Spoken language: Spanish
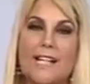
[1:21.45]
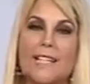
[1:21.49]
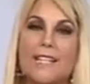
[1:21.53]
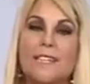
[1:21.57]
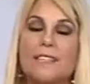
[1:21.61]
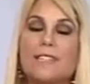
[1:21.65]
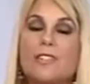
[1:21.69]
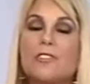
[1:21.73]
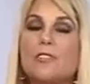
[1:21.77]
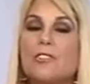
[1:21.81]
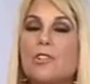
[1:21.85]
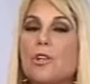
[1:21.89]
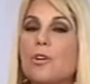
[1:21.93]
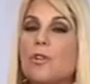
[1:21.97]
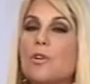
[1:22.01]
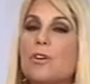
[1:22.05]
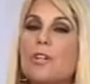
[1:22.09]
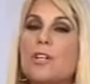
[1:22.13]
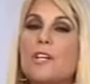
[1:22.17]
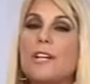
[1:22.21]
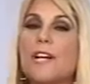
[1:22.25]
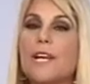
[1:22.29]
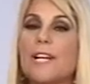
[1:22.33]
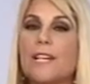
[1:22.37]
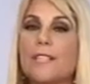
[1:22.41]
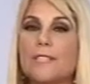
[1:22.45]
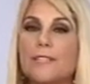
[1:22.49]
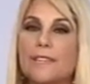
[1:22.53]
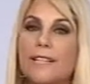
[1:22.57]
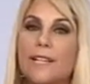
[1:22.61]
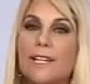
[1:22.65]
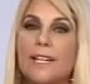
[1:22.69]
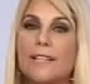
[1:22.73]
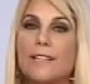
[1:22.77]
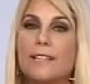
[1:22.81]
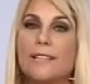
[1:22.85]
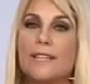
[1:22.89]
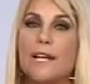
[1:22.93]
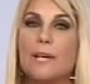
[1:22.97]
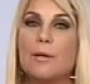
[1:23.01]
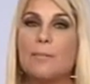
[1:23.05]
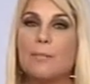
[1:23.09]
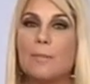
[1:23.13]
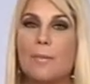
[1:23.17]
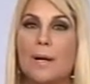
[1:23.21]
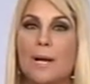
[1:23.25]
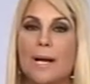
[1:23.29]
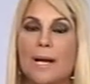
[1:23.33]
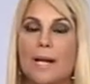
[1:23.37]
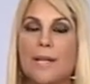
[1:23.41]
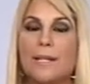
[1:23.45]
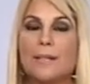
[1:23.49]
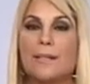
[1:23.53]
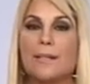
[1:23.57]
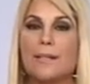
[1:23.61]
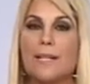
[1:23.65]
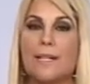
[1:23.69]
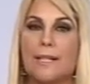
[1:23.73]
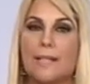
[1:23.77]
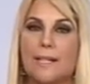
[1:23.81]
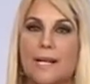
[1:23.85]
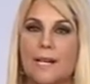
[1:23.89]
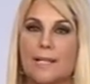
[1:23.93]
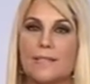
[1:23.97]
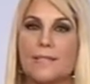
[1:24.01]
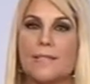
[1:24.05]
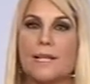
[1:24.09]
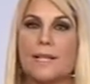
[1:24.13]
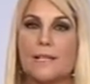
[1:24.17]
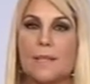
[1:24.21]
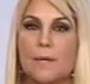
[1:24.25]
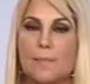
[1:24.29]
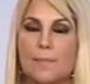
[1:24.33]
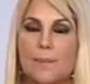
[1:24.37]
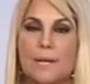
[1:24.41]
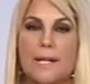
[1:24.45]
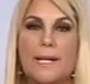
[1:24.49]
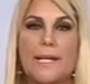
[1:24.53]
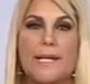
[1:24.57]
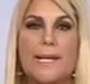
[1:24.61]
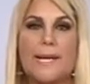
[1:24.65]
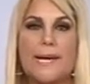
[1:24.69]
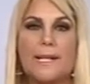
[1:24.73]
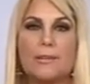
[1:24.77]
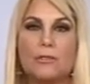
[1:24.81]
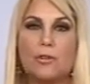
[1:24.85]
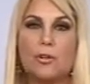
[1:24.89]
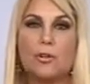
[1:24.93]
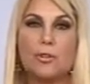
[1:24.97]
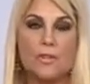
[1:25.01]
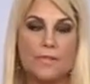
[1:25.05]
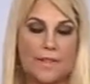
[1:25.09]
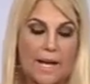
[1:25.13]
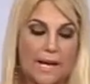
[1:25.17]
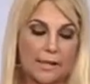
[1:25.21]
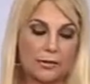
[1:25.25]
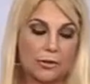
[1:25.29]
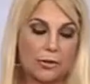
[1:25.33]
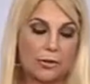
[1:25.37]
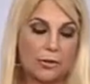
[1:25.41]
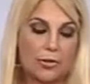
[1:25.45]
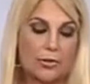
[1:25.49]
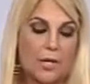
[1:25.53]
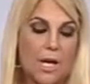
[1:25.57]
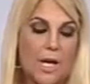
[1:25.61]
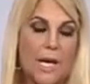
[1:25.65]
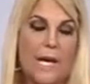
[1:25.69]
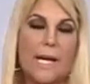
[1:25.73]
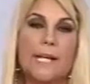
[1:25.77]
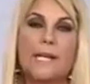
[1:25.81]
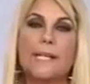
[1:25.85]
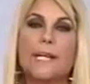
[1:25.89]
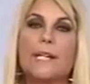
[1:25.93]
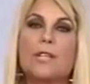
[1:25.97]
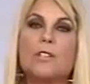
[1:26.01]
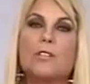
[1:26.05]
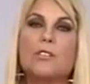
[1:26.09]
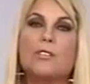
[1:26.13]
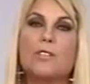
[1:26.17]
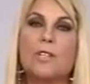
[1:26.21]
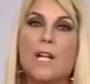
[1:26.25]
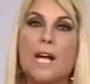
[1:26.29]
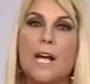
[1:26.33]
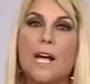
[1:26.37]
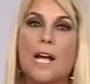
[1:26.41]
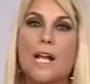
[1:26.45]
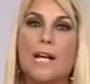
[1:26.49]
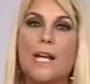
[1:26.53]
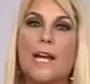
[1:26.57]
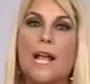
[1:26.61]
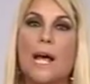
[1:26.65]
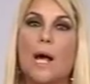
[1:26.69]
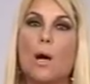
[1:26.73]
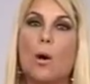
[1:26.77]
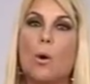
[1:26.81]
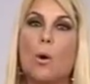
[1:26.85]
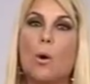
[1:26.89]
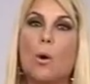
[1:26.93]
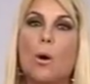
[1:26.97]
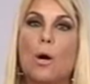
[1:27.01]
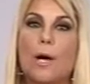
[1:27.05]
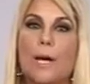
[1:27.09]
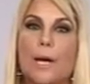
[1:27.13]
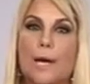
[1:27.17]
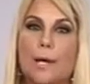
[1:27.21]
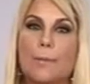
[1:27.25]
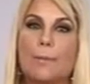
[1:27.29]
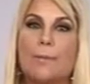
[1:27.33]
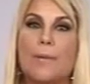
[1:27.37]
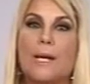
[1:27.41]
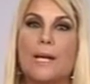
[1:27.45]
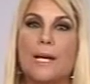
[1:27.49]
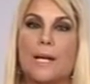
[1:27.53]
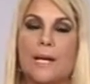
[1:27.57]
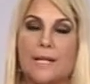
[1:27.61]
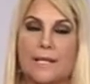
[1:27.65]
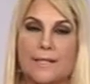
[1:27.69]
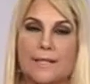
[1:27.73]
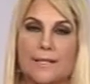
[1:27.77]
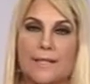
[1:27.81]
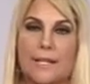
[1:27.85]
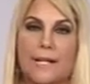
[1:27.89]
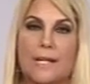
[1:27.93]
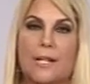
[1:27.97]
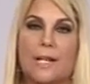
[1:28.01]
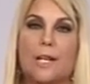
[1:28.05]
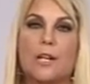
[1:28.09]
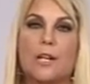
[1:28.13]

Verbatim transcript: Y atención con este tema del cáncer de piel y estos datos que nos da la OMS, la